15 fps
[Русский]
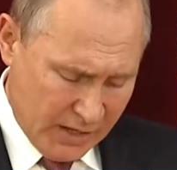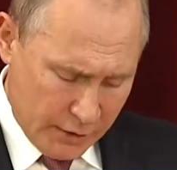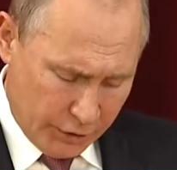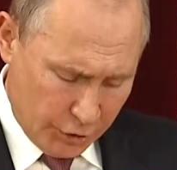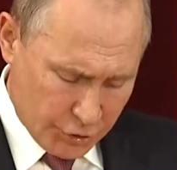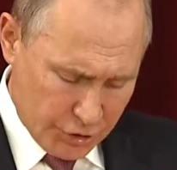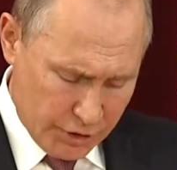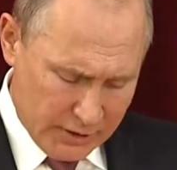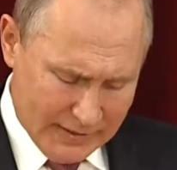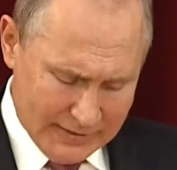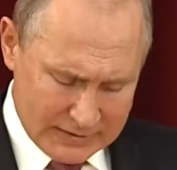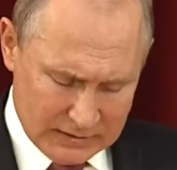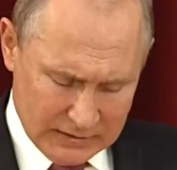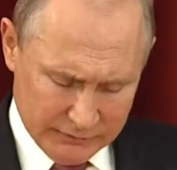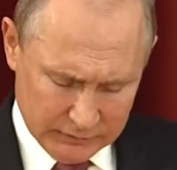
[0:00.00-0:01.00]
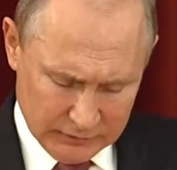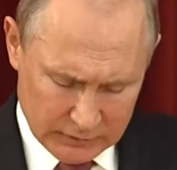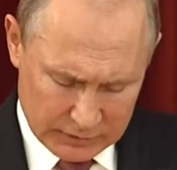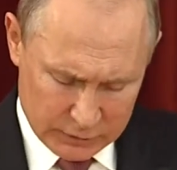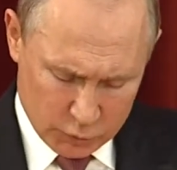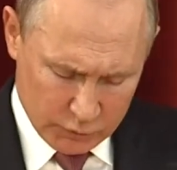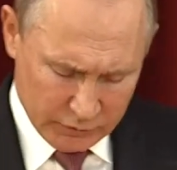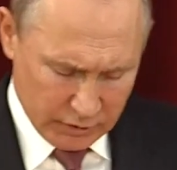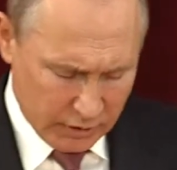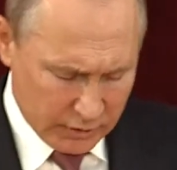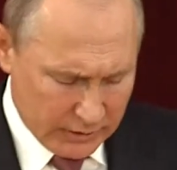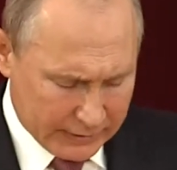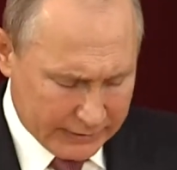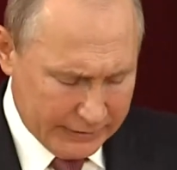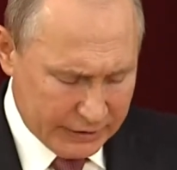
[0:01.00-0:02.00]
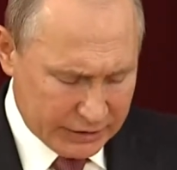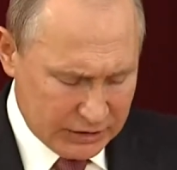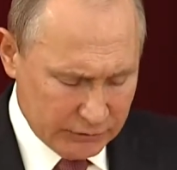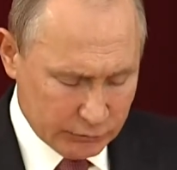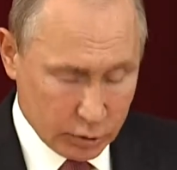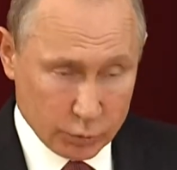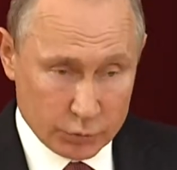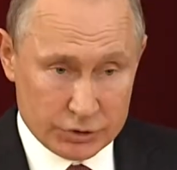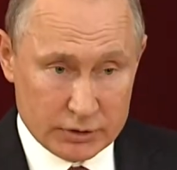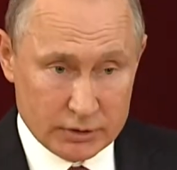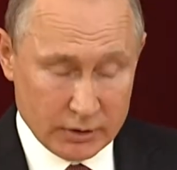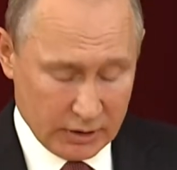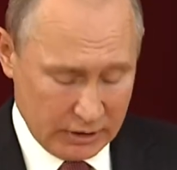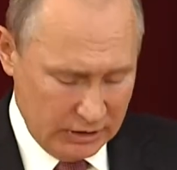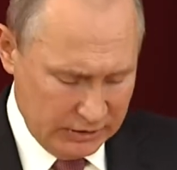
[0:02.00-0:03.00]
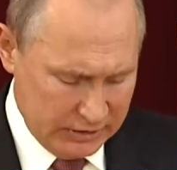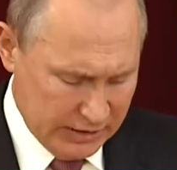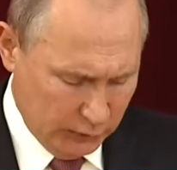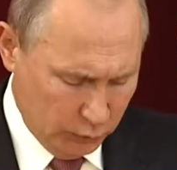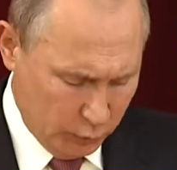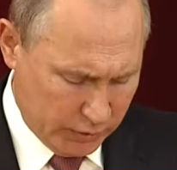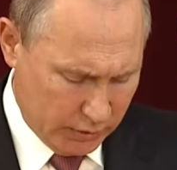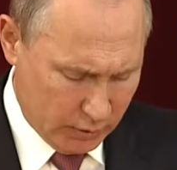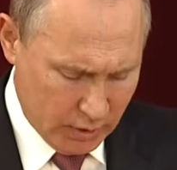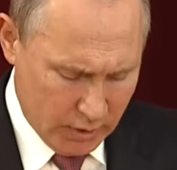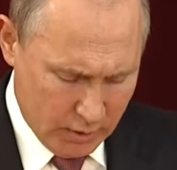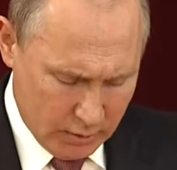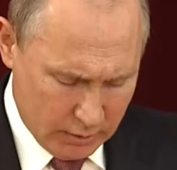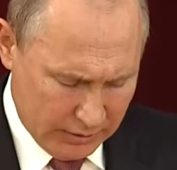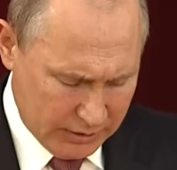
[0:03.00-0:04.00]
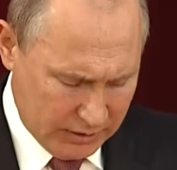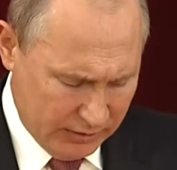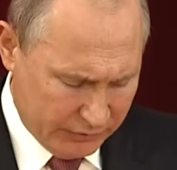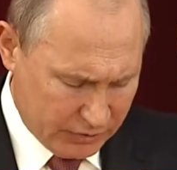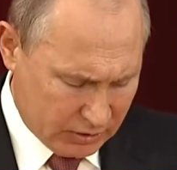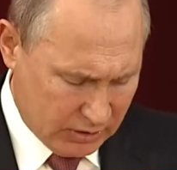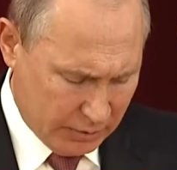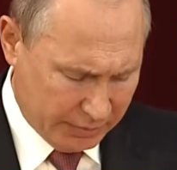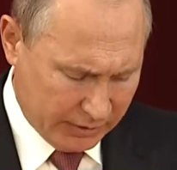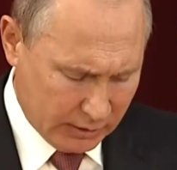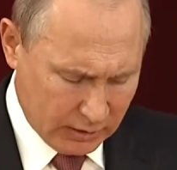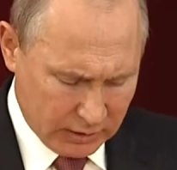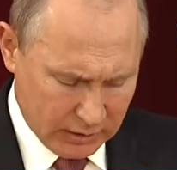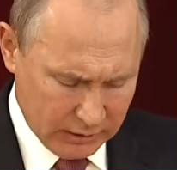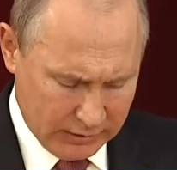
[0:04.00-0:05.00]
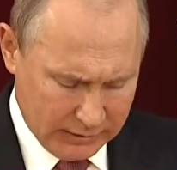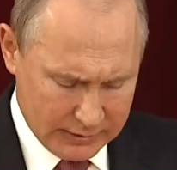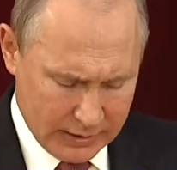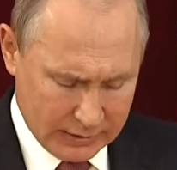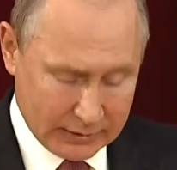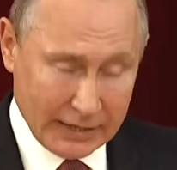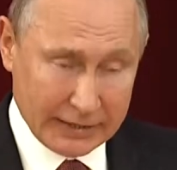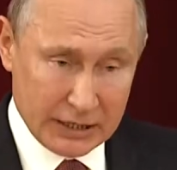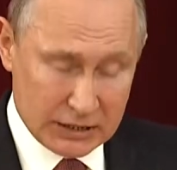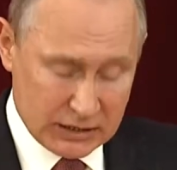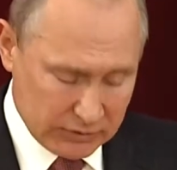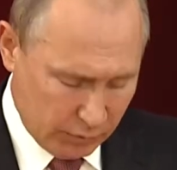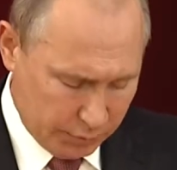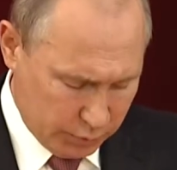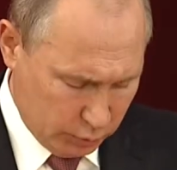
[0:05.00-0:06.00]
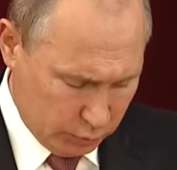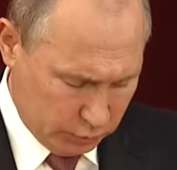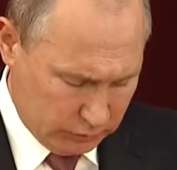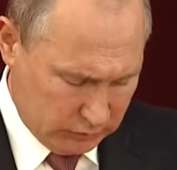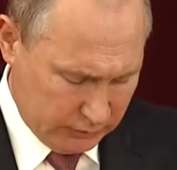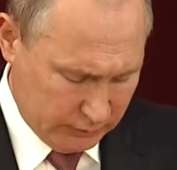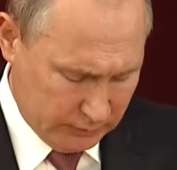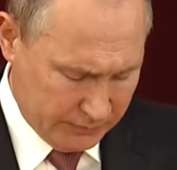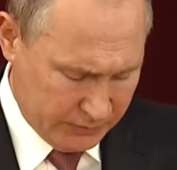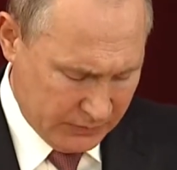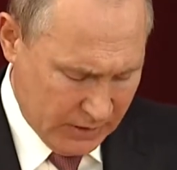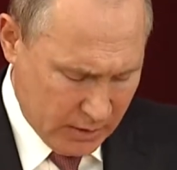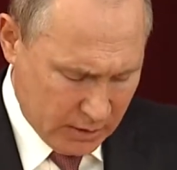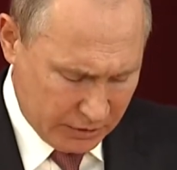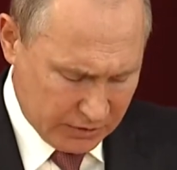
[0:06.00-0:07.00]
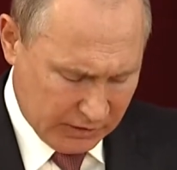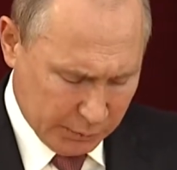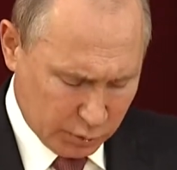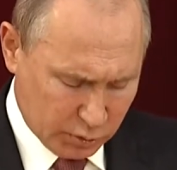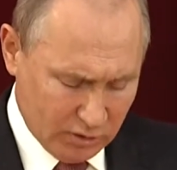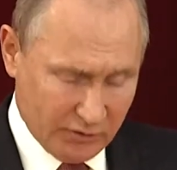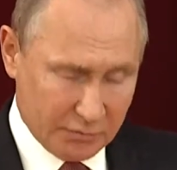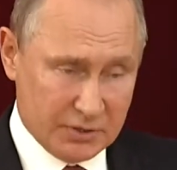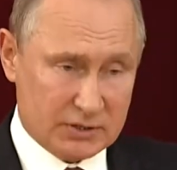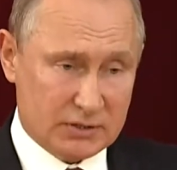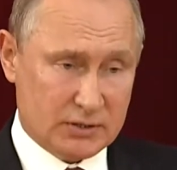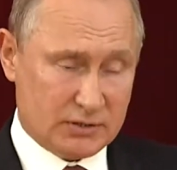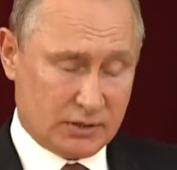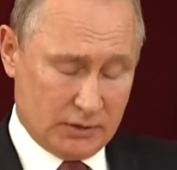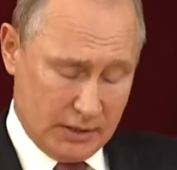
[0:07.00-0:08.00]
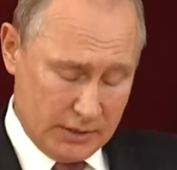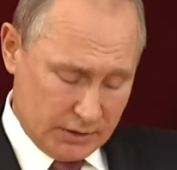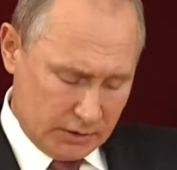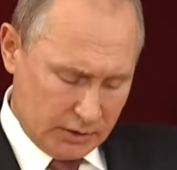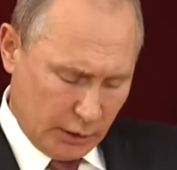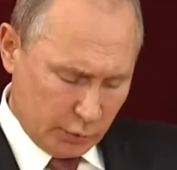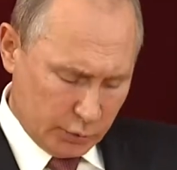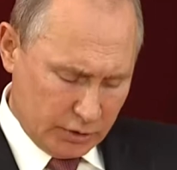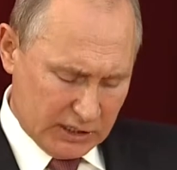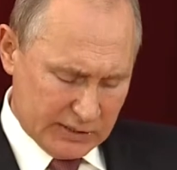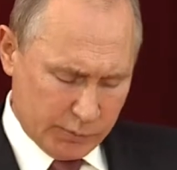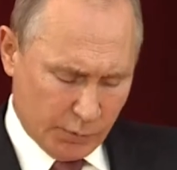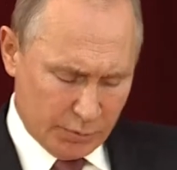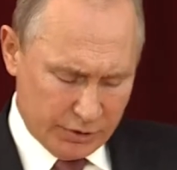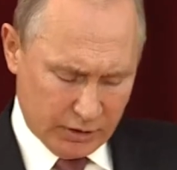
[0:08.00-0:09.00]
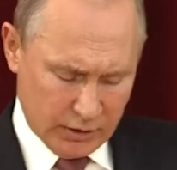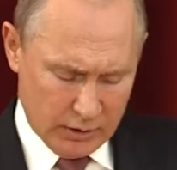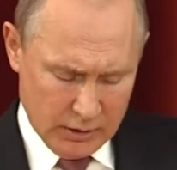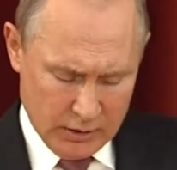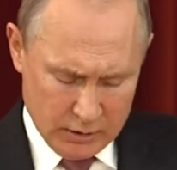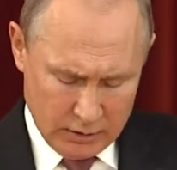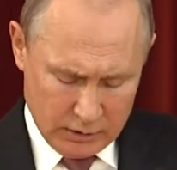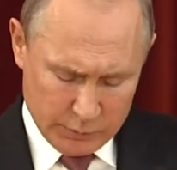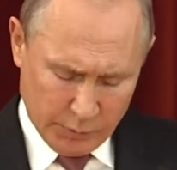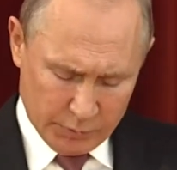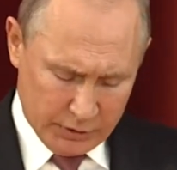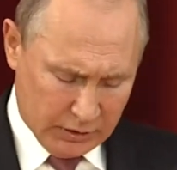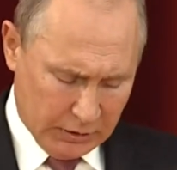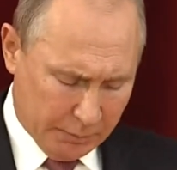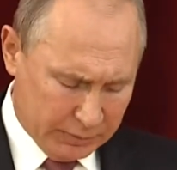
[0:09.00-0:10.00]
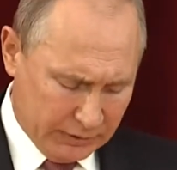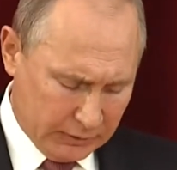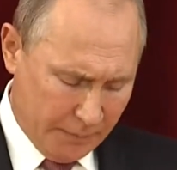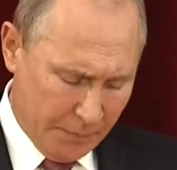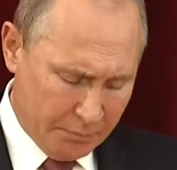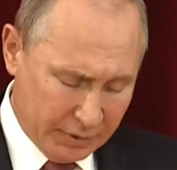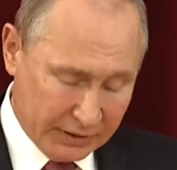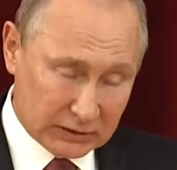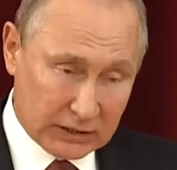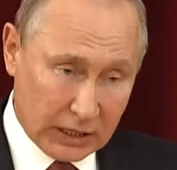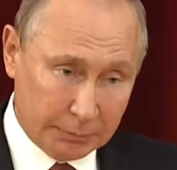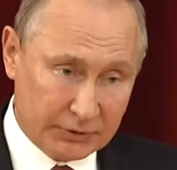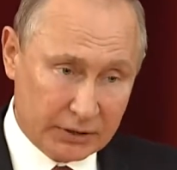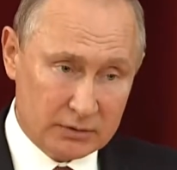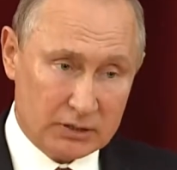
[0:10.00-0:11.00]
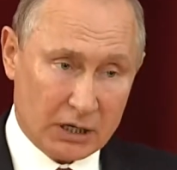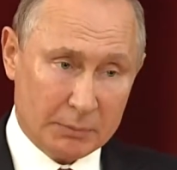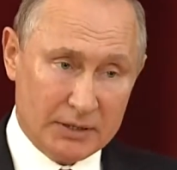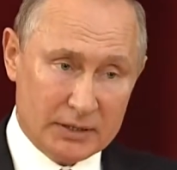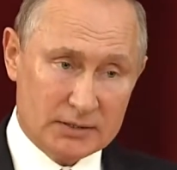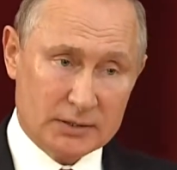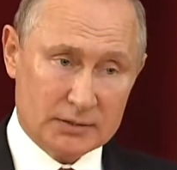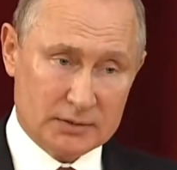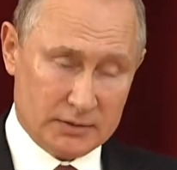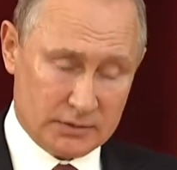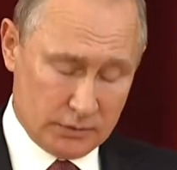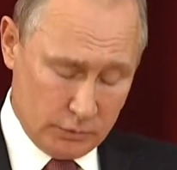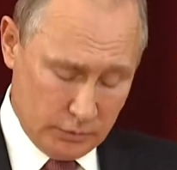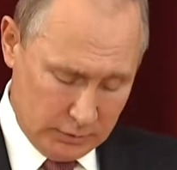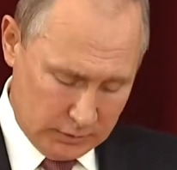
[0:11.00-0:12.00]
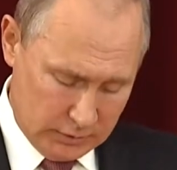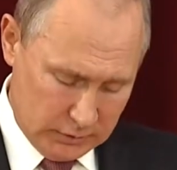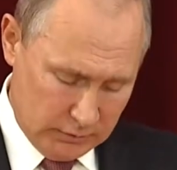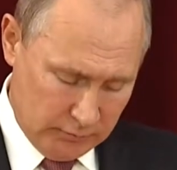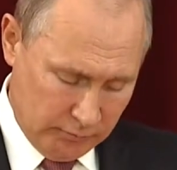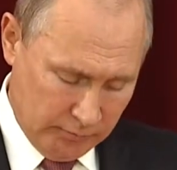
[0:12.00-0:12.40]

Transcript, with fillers: Решения, основ... основанные на коллективных усилиях и идеологии, Россия всегда предлагала и для Корейского полуострова. Разработала вместе с Китайской Народной республикой Республикой план поэтапной нормализации ситуации.